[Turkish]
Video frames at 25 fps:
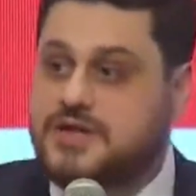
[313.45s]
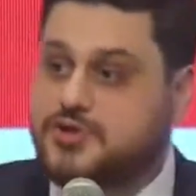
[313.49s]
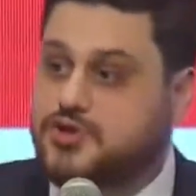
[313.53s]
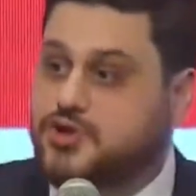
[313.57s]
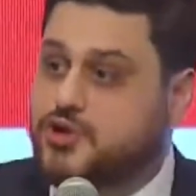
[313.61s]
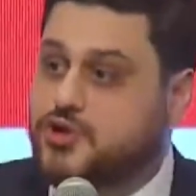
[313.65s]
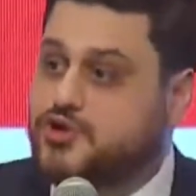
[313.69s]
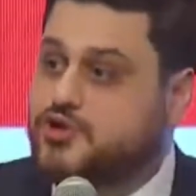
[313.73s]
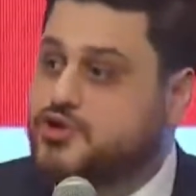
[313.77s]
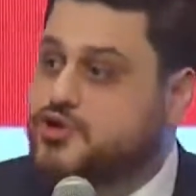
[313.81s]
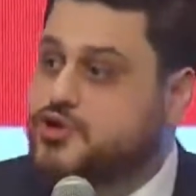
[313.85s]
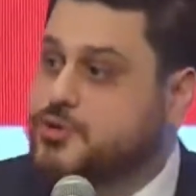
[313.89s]

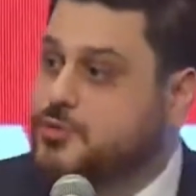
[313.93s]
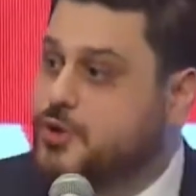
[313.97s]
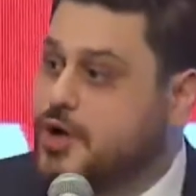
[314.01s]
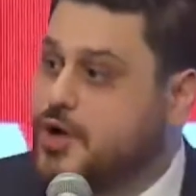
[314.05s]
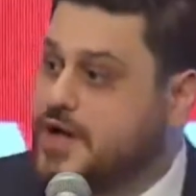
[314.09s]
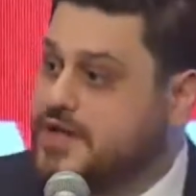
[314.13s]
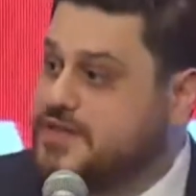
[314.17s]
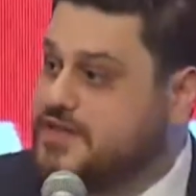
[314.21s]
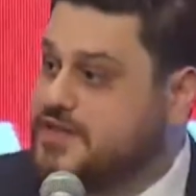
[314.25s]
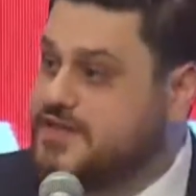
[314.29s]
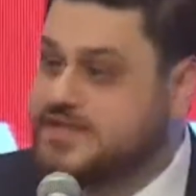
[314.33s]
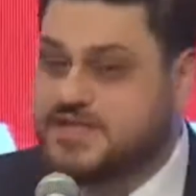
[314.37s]
çocuğunu
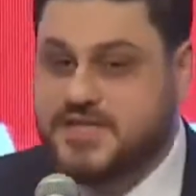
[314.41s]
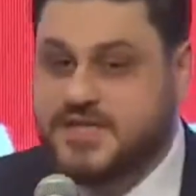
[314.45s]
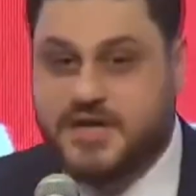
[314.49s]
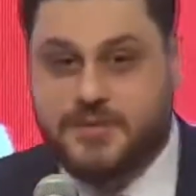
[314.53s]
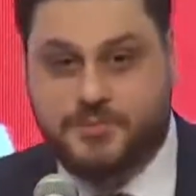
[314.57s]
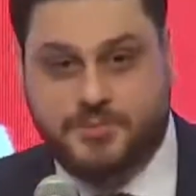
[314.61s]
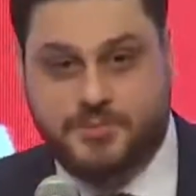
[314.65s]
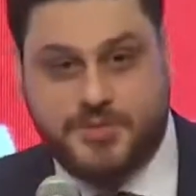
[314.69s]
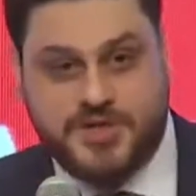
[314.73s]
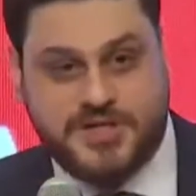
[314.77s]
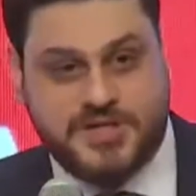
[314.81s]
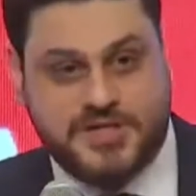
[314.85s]
mühendis
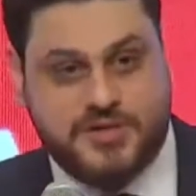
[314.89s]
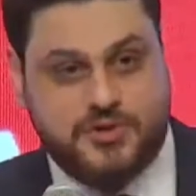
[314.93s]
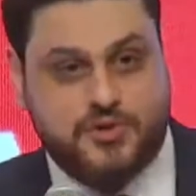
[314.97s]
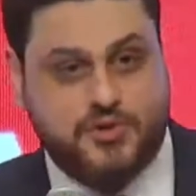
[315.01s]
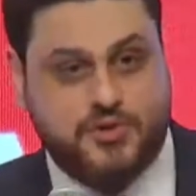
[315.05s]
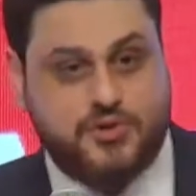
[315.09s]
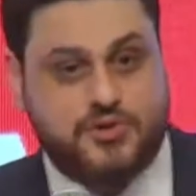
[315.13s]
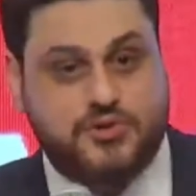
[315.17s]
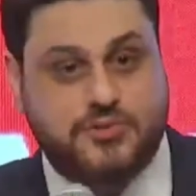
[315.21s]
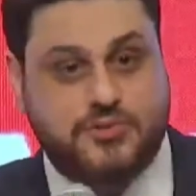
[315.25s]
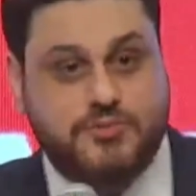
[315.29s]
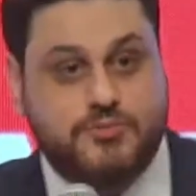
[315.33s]
yapmak istiyorsun.